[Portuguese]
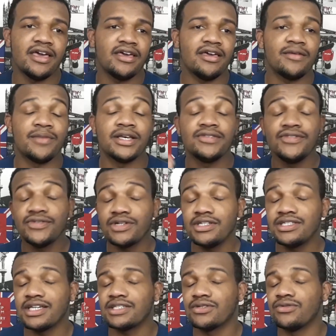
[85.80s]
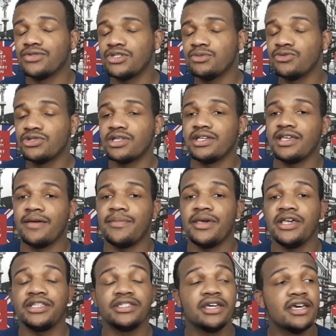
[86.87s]
é, mais visualização
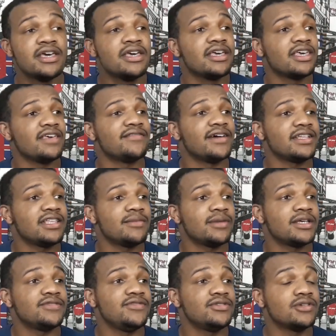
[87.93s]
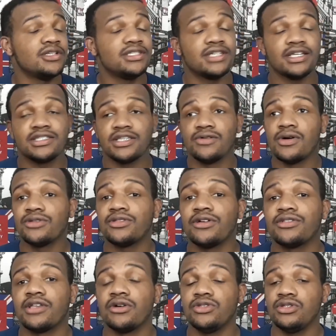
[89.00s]
simultaneamente que vai ter mais visualização ao
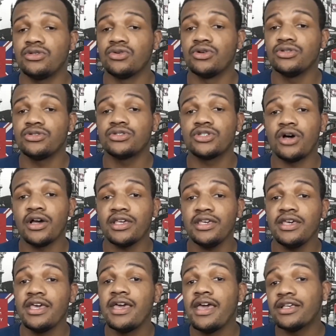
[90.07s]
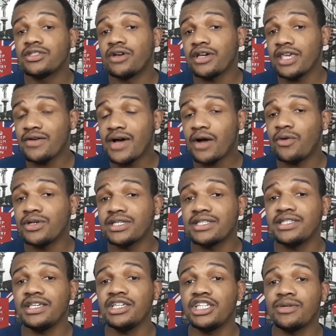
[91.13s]
total de todos, só que só que é uma coisa
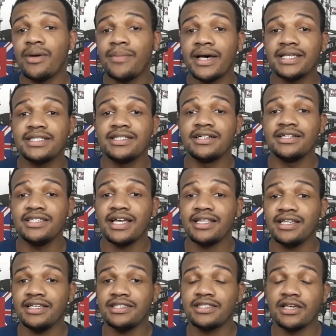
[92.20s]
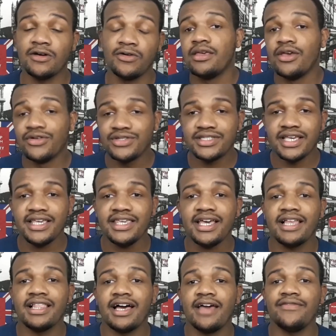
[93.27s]
assim que chama bastante atenção. Eu sei que
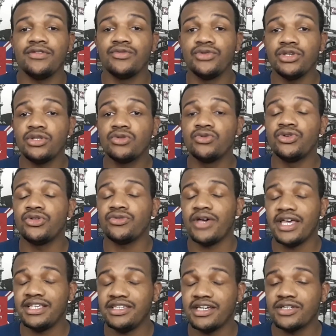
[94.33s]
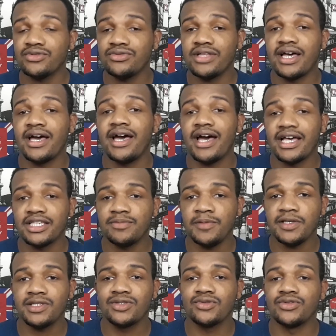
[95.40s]
a live, o intuito é de ajudar as
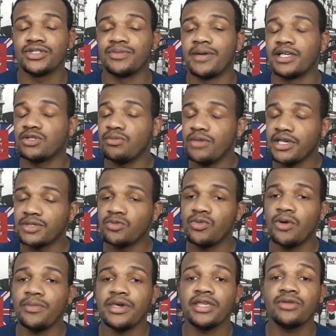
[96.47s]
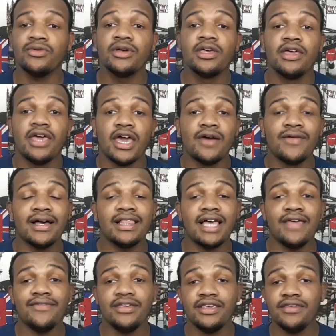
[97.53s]
pessoas, mas o mesmo momento é uma
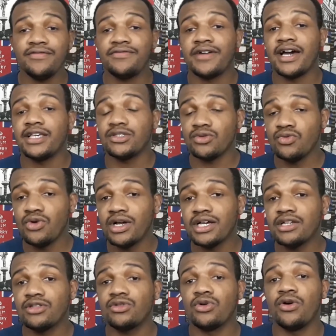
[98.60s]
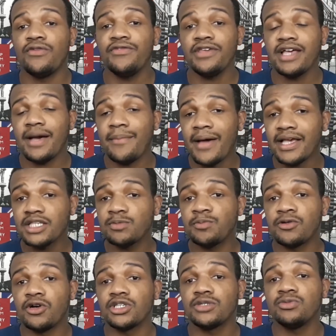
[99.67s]
live que faz o cantor ficar mais
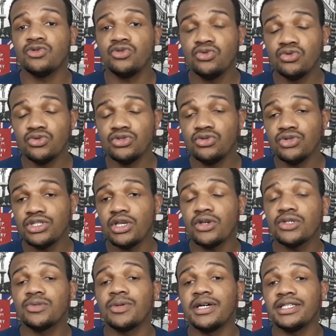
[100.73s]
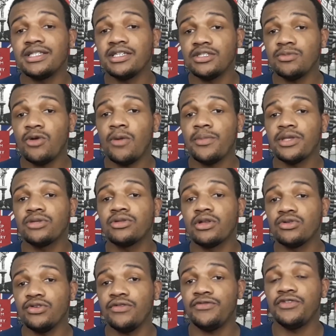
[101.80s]
próximo do, dos seus fãs nesse momento
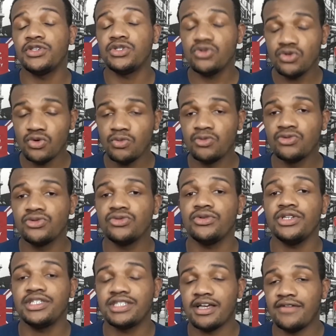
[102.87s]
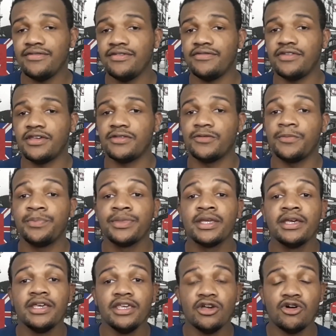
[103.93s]
tão difícil que o mundo está vivendo.
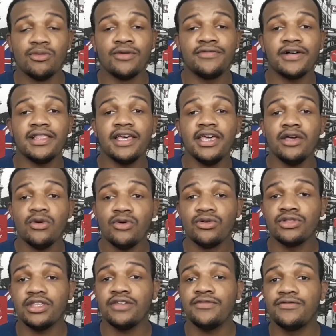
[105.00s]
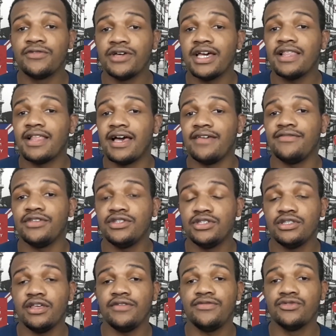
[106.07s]
E como eu falei, ontem foi a live
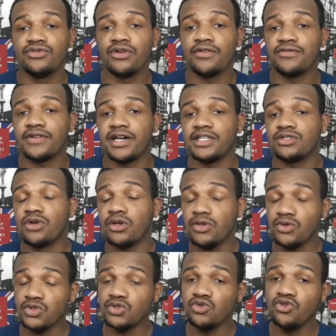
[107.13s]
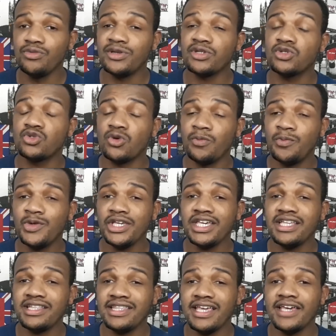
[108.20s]
de Devinho Novaes, só que os números
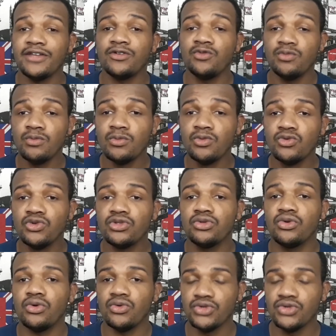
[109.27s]
surpreenderam muito